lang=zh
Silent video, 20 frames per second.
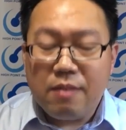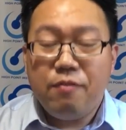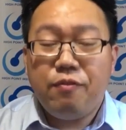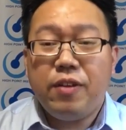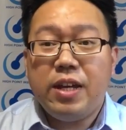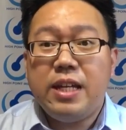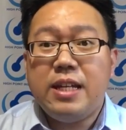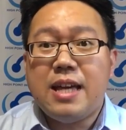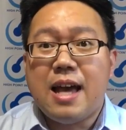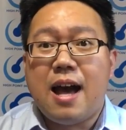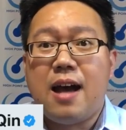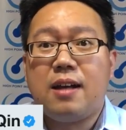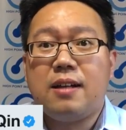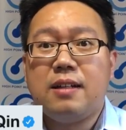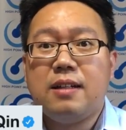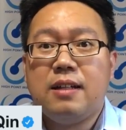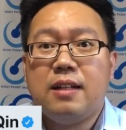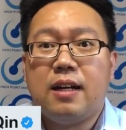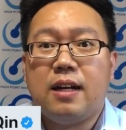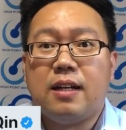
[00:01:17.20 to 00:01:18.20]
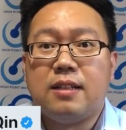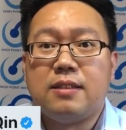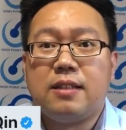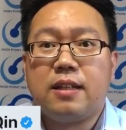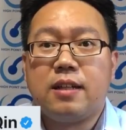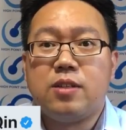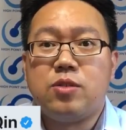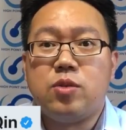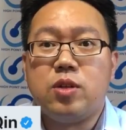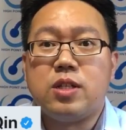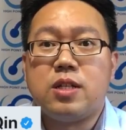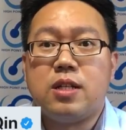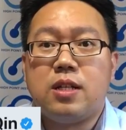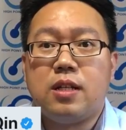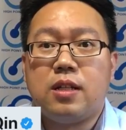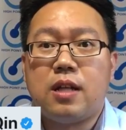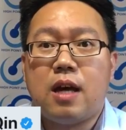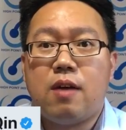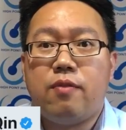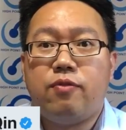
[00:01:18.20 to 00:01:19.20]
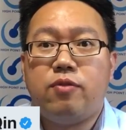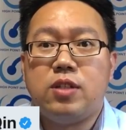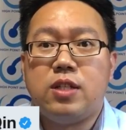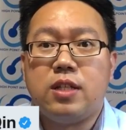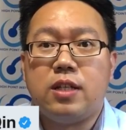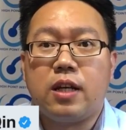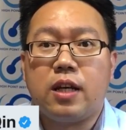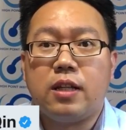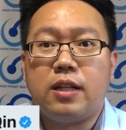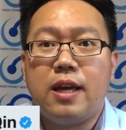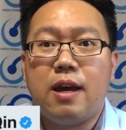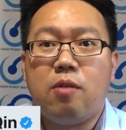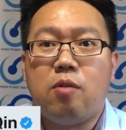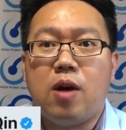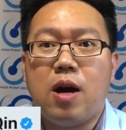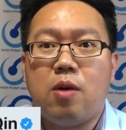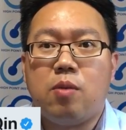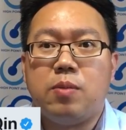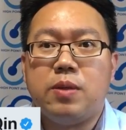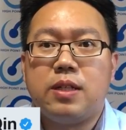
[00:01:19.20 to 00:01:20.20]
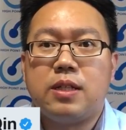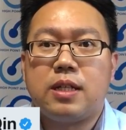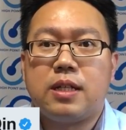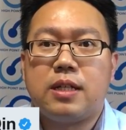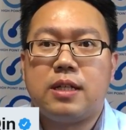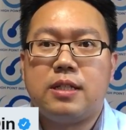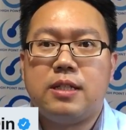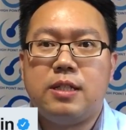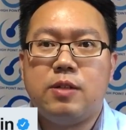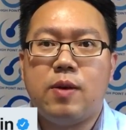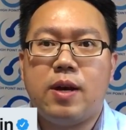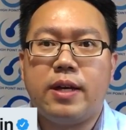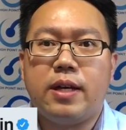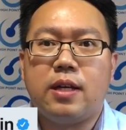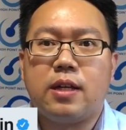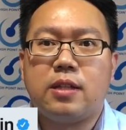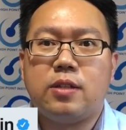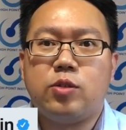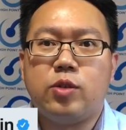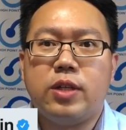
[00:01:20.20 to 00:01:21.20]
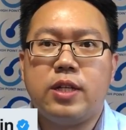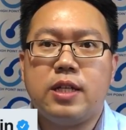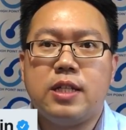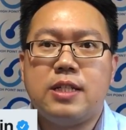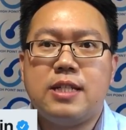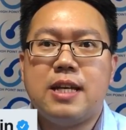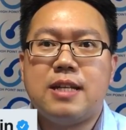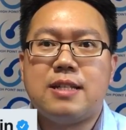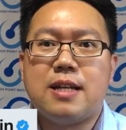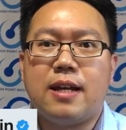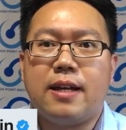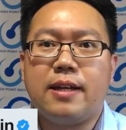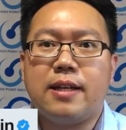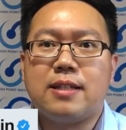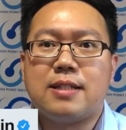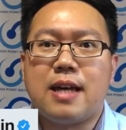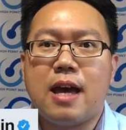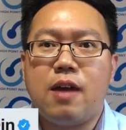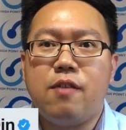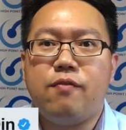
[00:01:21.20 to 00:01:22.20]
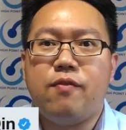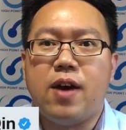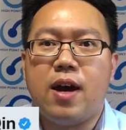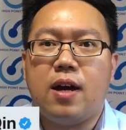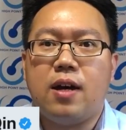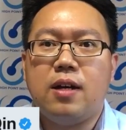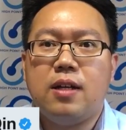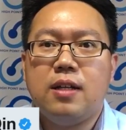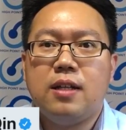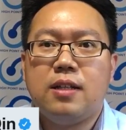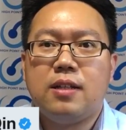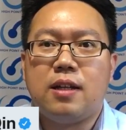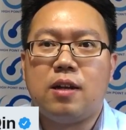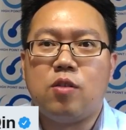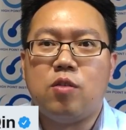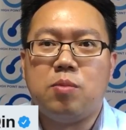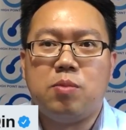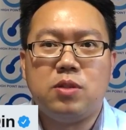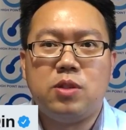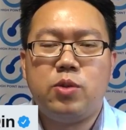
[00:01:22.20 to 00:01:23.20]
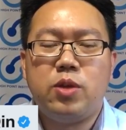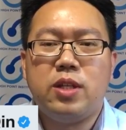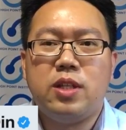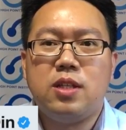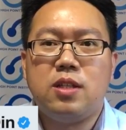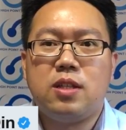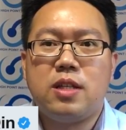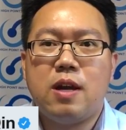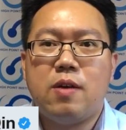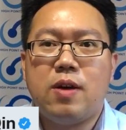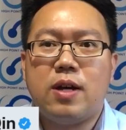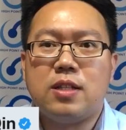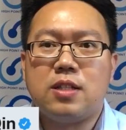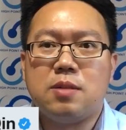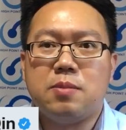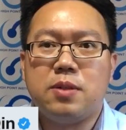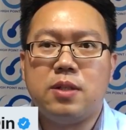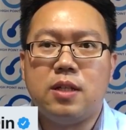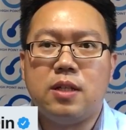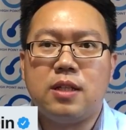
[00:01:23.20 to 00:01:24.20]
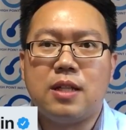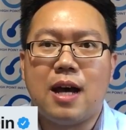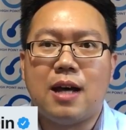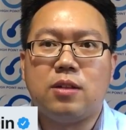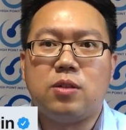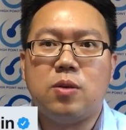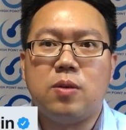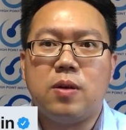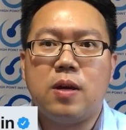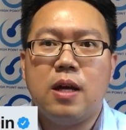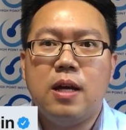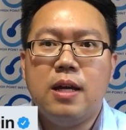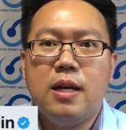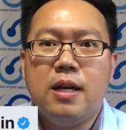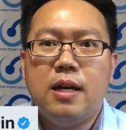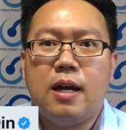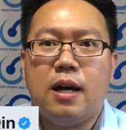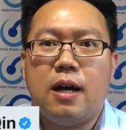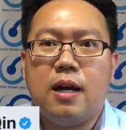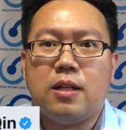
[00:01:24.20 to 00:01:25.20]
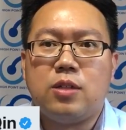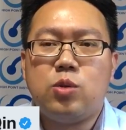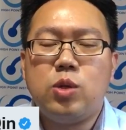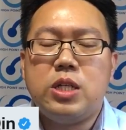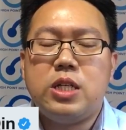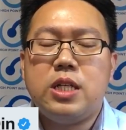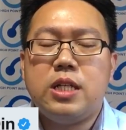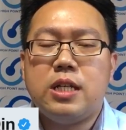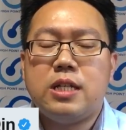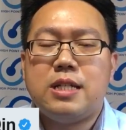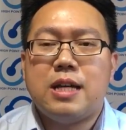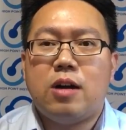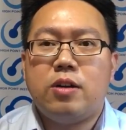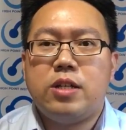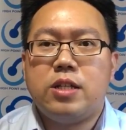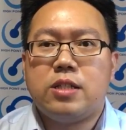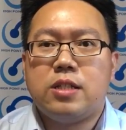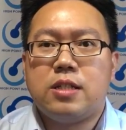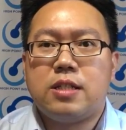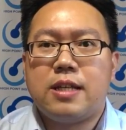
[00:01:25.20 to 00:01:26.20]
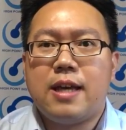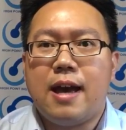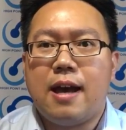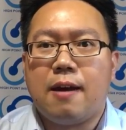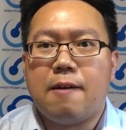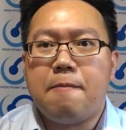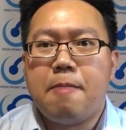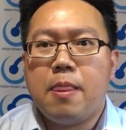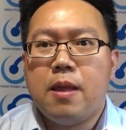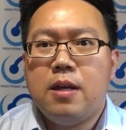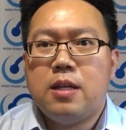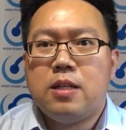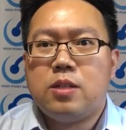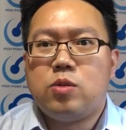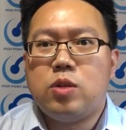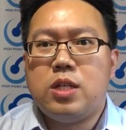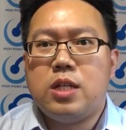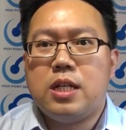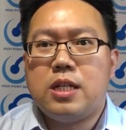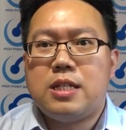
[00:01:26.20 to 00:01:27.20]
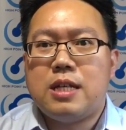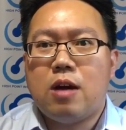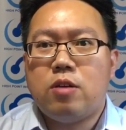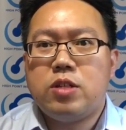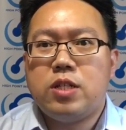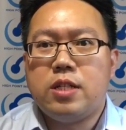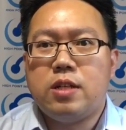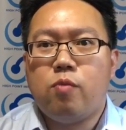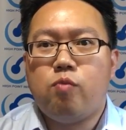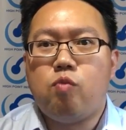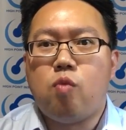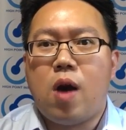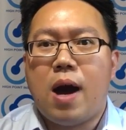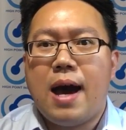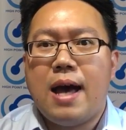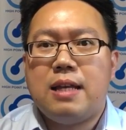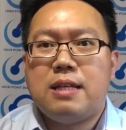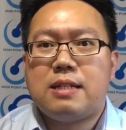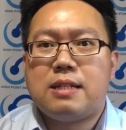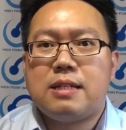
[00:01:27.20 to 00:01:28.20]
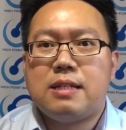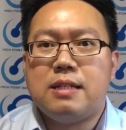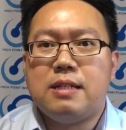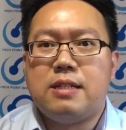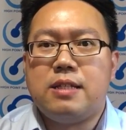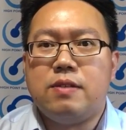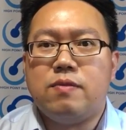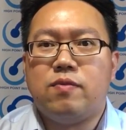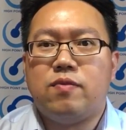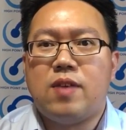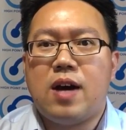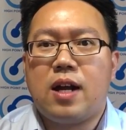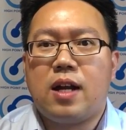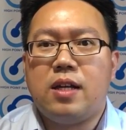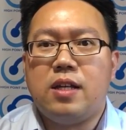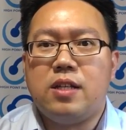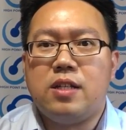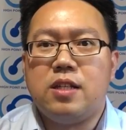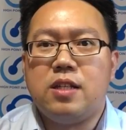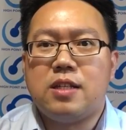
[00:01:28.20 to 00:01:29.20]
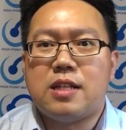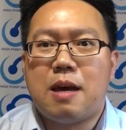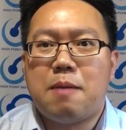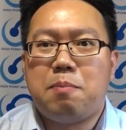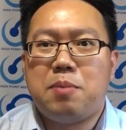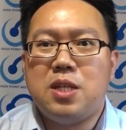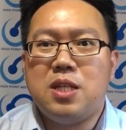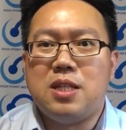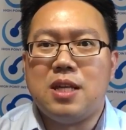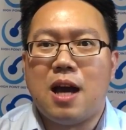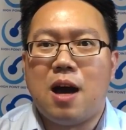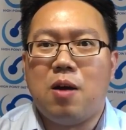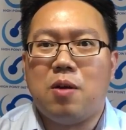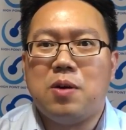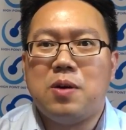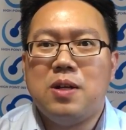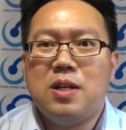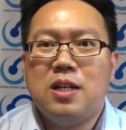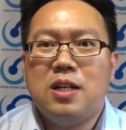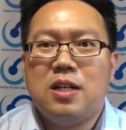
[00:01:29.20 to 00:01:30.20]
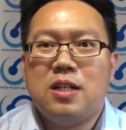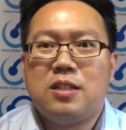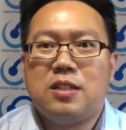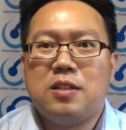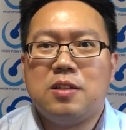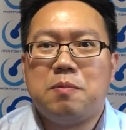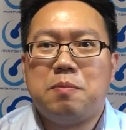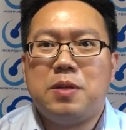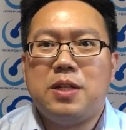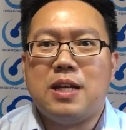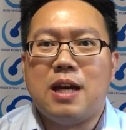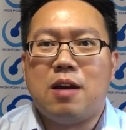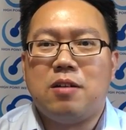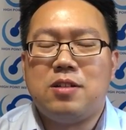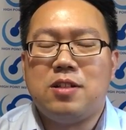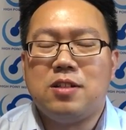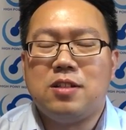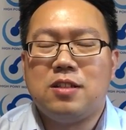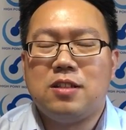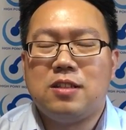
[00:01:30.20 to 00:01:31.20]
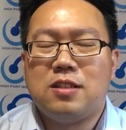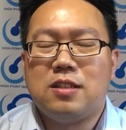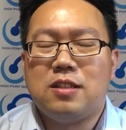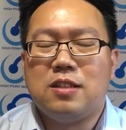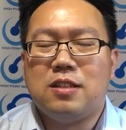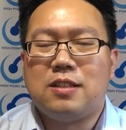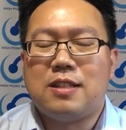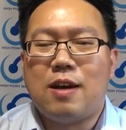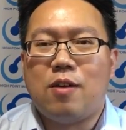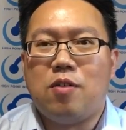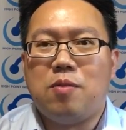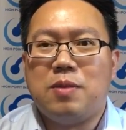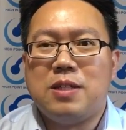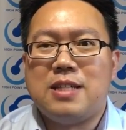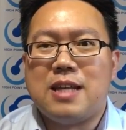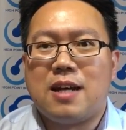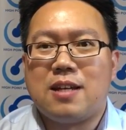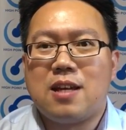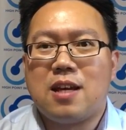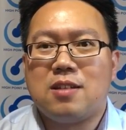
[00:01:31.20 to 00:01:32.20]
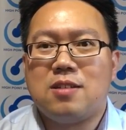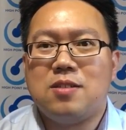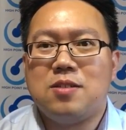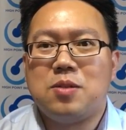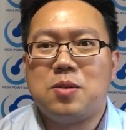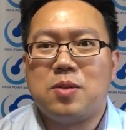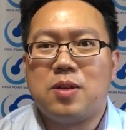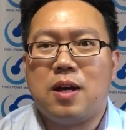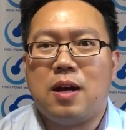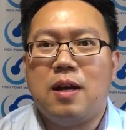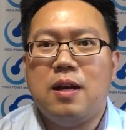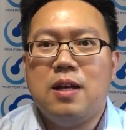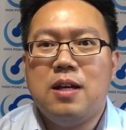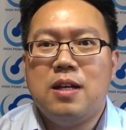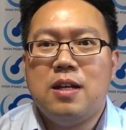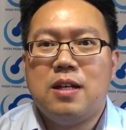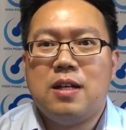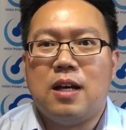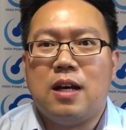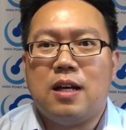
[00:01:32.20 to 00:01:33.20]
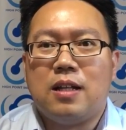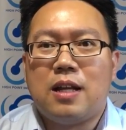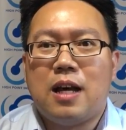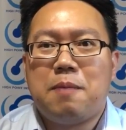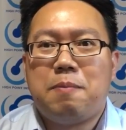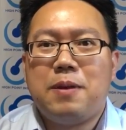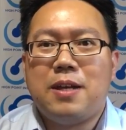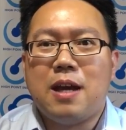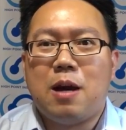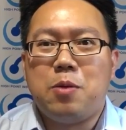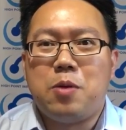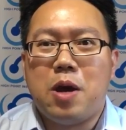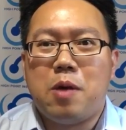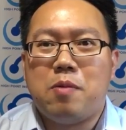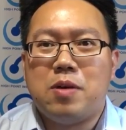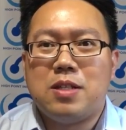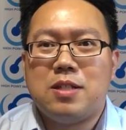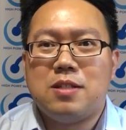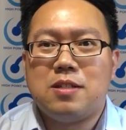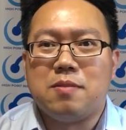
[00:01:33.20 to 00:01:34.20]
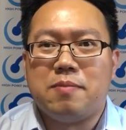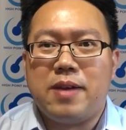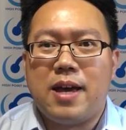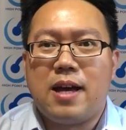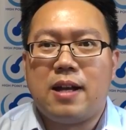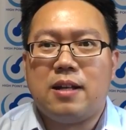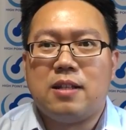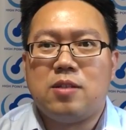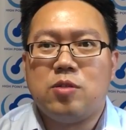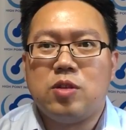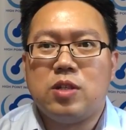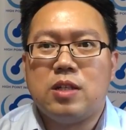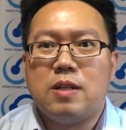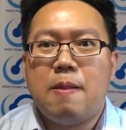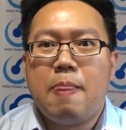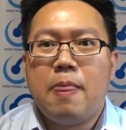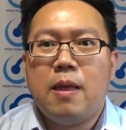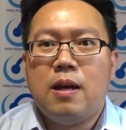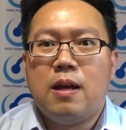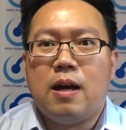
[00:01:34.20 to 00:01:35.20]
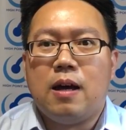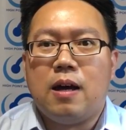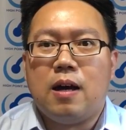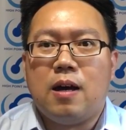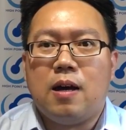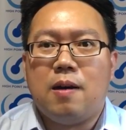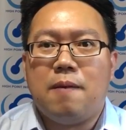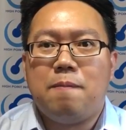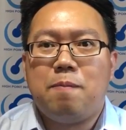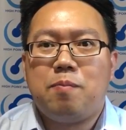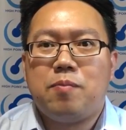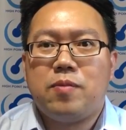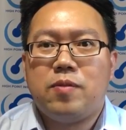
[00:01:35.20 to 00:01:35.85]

飞扬啊这个学生呢他父亲的一个电话，我们希望也做一个现场的一个采访。当然我不确定电话是不是能打通，呃，最新的消息是这样，最新的消息呢，武汉市警方呢已经在辟谣，这种辟谣其实是在我们想象之中了，呃，他的辟谣原文是怎么样的？说，呃，